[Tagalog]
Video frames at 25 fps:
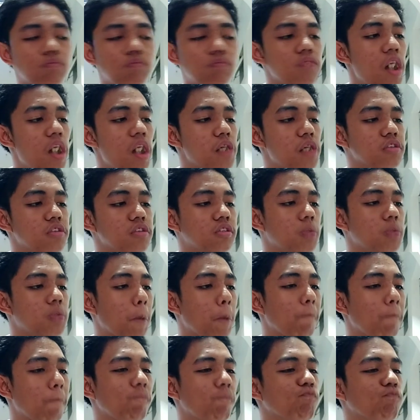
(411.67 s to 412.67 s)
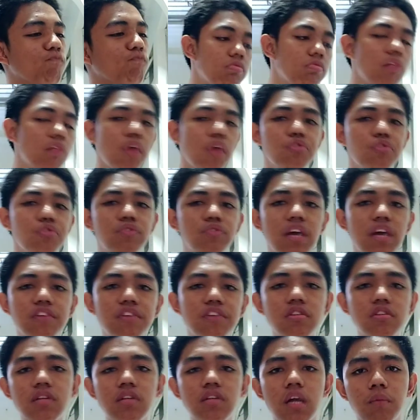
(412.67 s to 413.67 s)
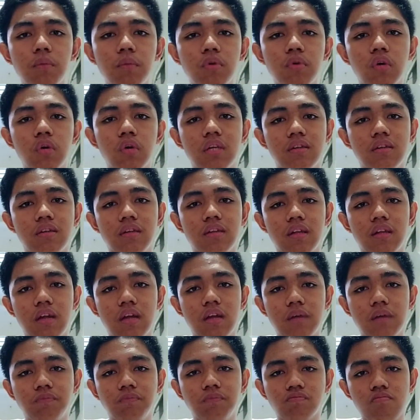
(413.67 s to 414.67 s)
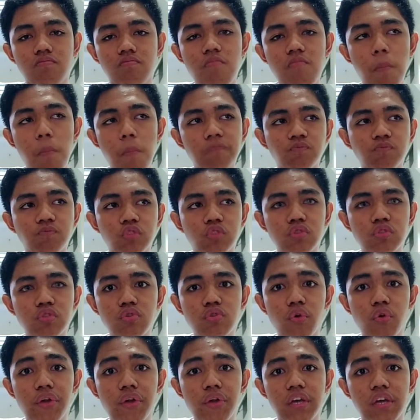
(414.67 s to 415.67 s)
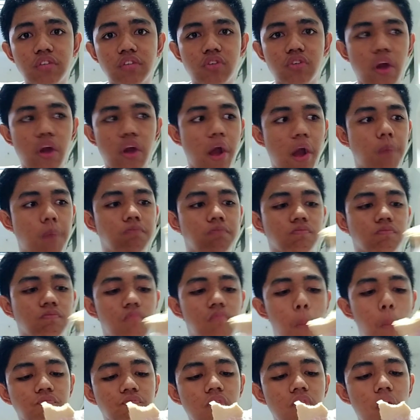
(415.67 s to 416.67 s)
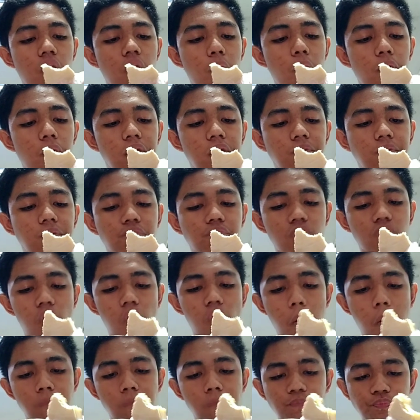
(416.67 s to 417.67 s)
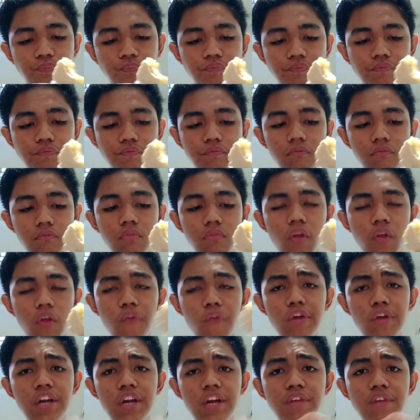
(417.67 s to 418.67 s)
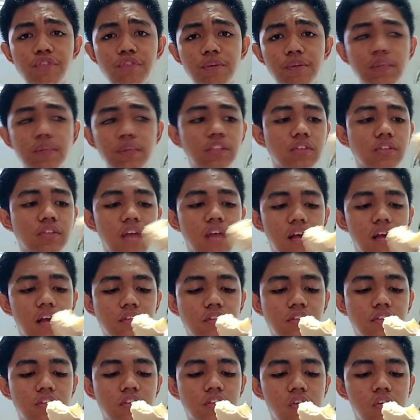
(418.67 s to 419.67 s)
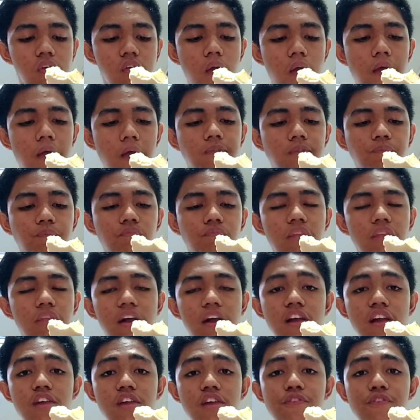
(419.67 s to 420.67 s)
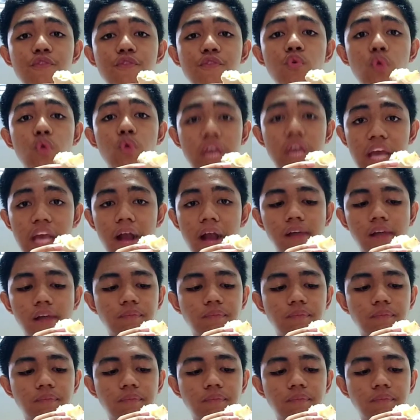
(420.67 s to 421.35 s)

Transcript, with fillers: Na, ah, nung tayo sinabi ko kanina na gusto ko na HRM. Well, more information guys, I love cooking.